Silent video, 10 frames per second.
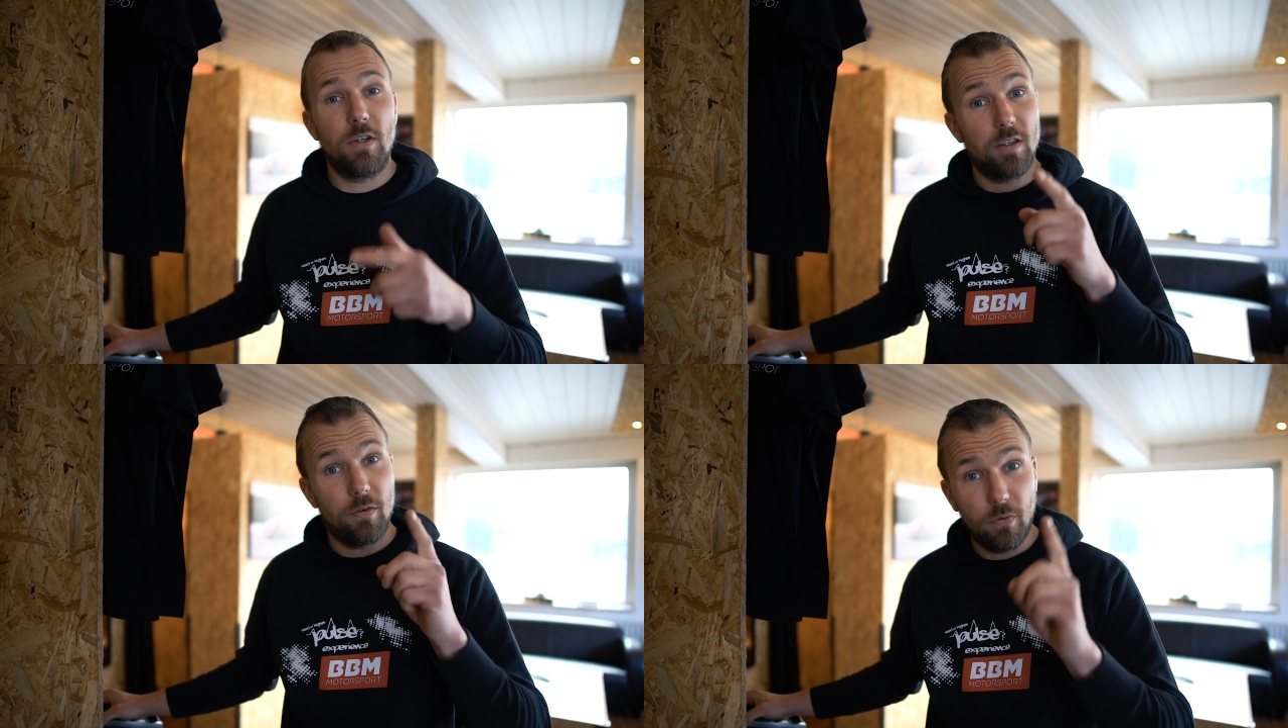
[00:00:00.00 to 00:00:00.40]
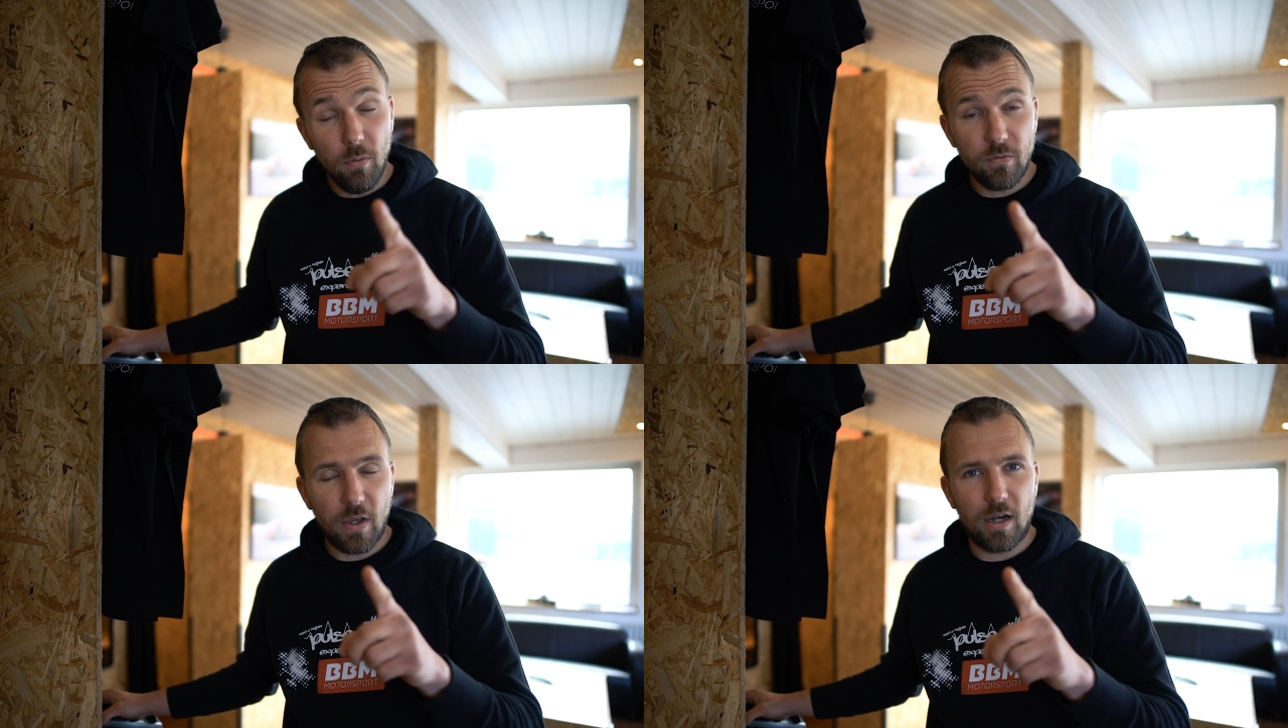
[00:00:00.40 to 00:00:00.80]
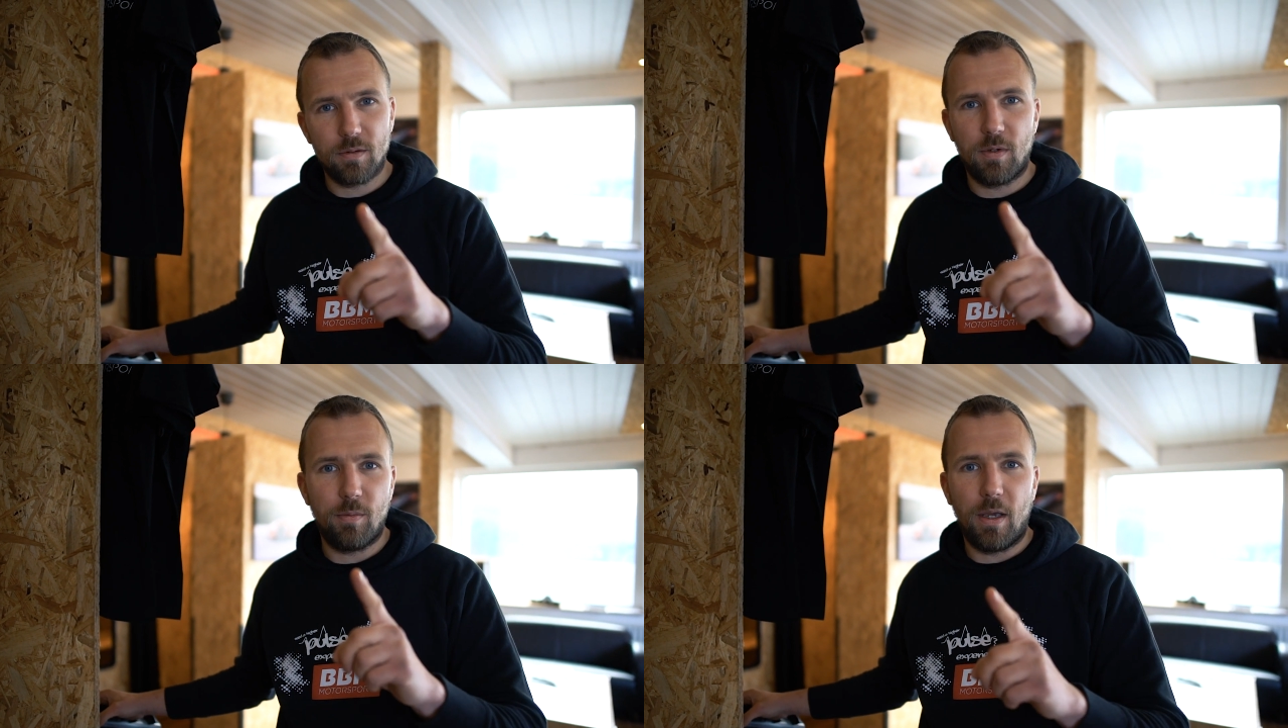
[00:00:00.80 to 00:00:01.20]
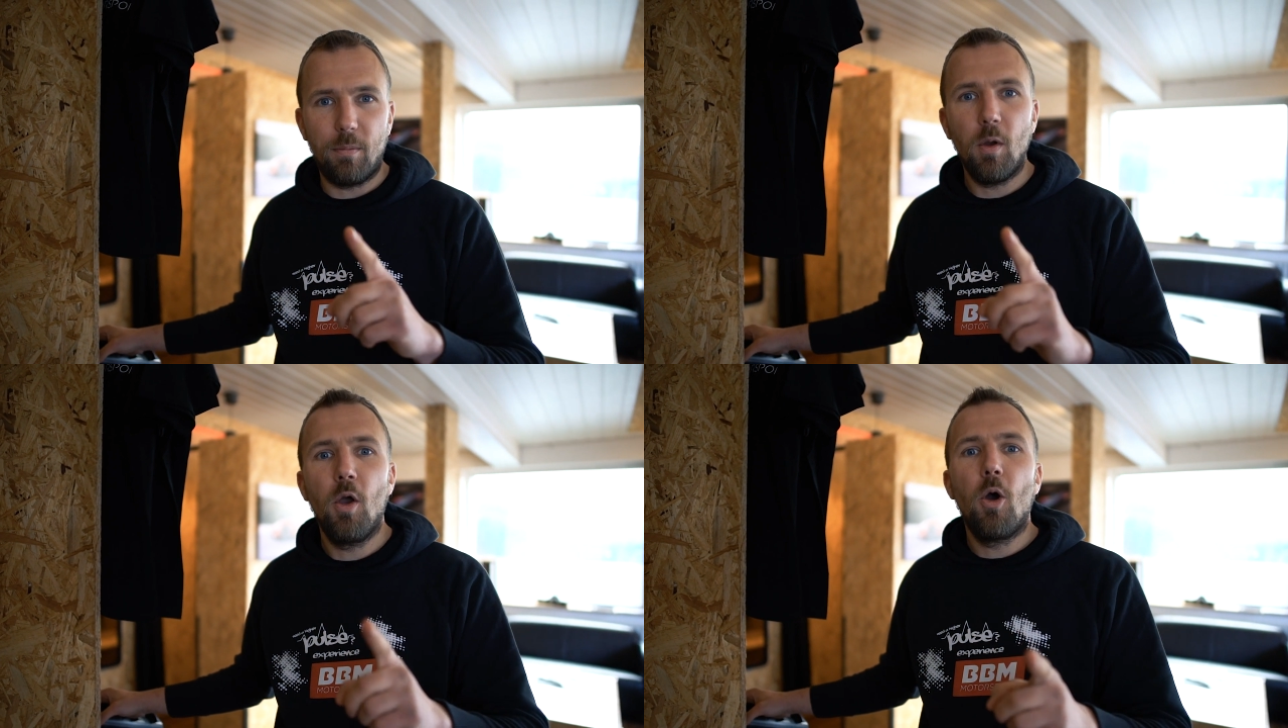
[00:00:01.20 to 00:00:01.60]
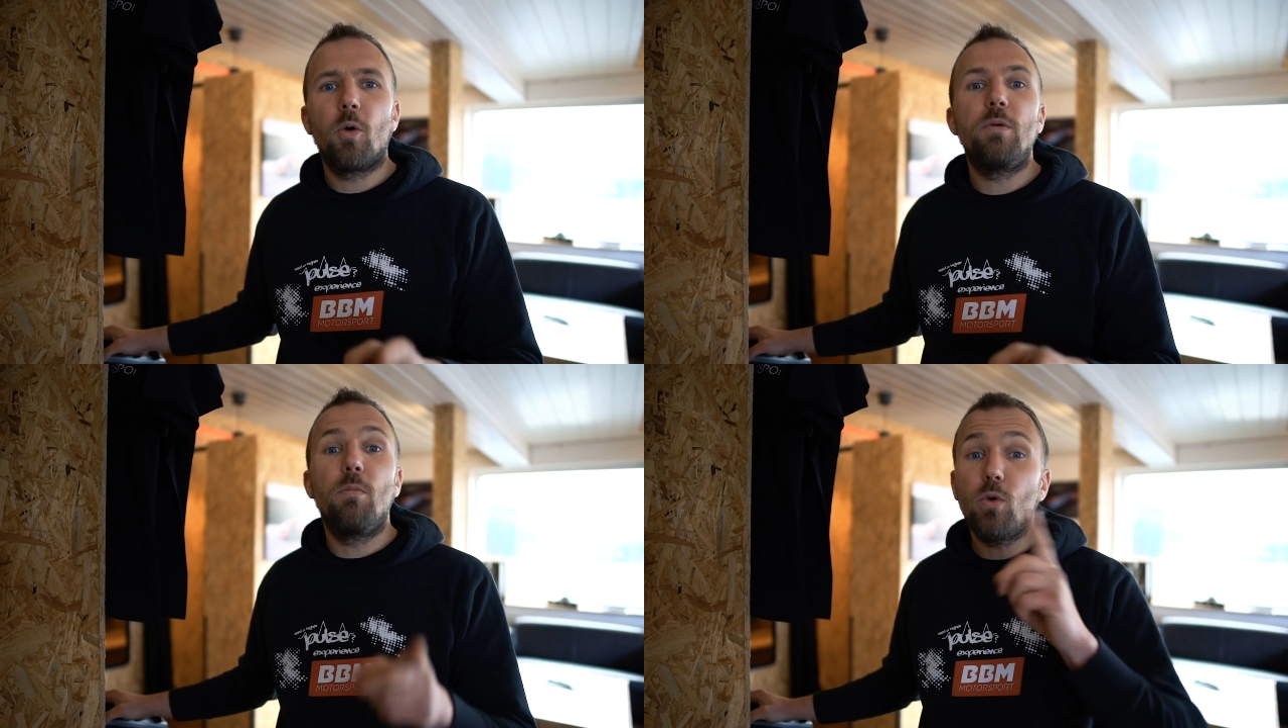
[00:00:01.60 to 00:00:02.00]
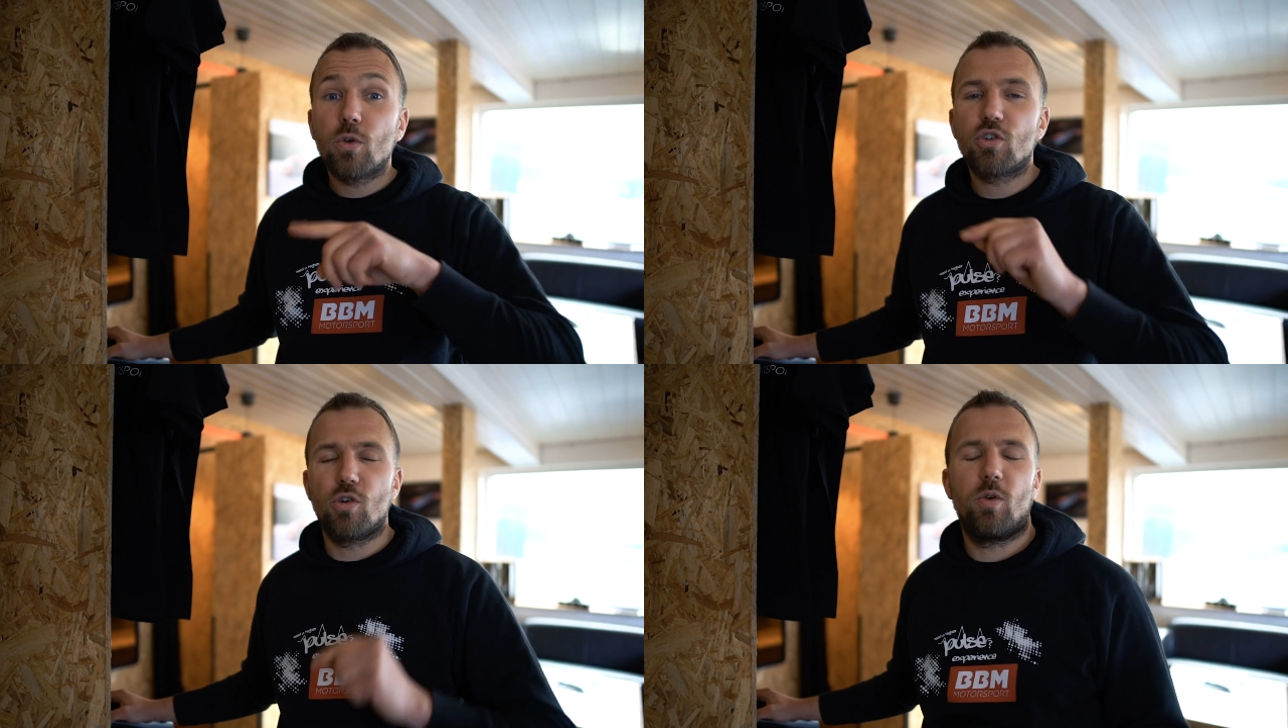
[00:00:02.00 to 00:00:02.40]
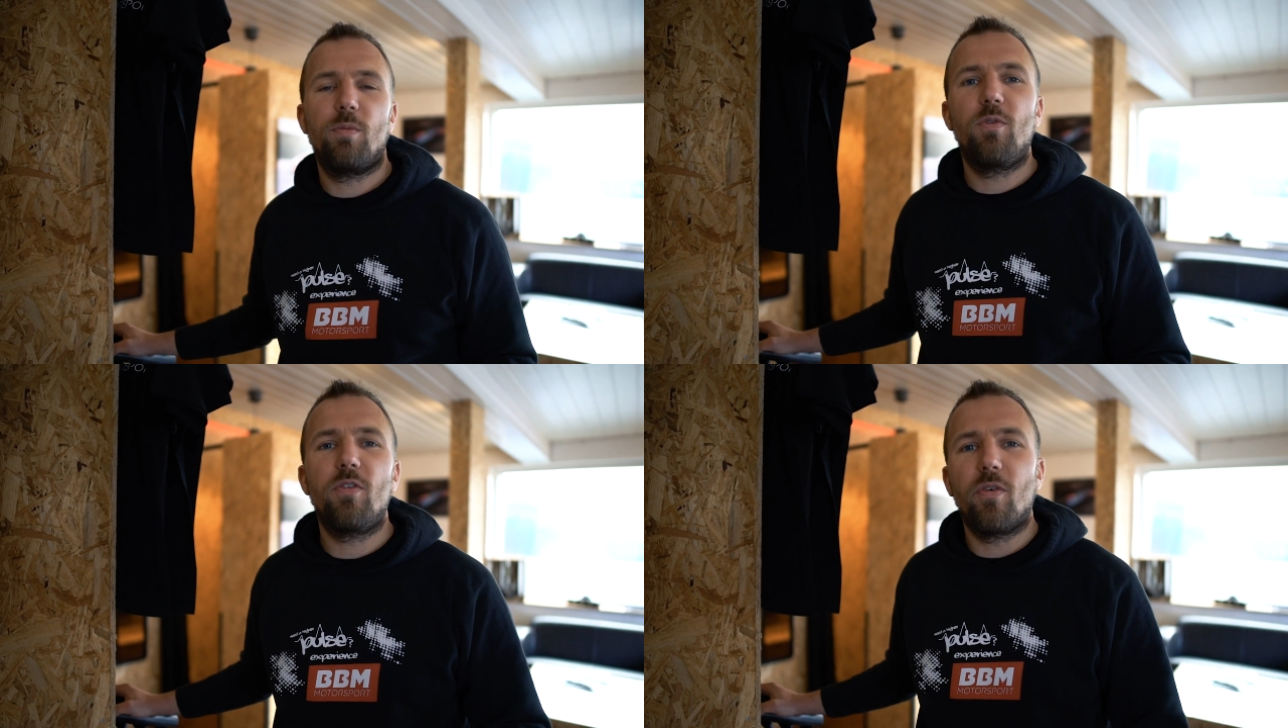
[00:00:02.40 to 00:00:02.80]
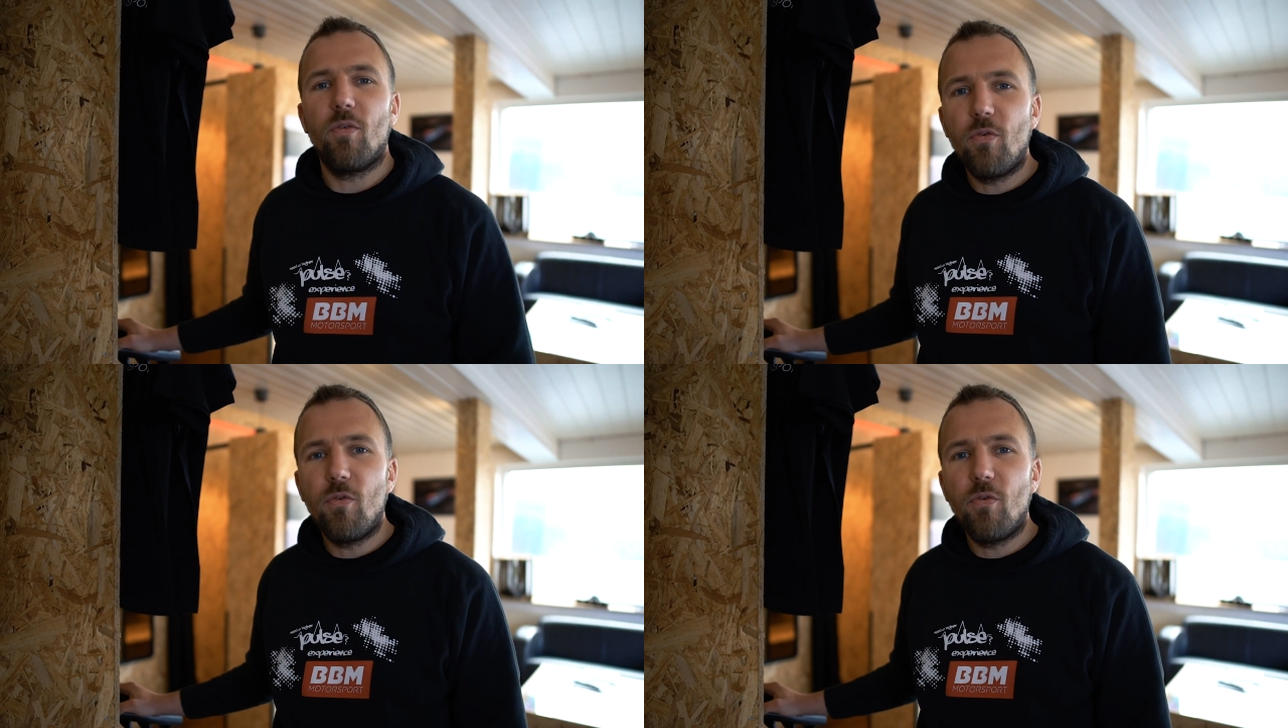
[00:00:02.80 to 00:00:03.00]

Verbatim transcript: Wie gesagt, fünf Jahre BBM und die Motorshow gibt es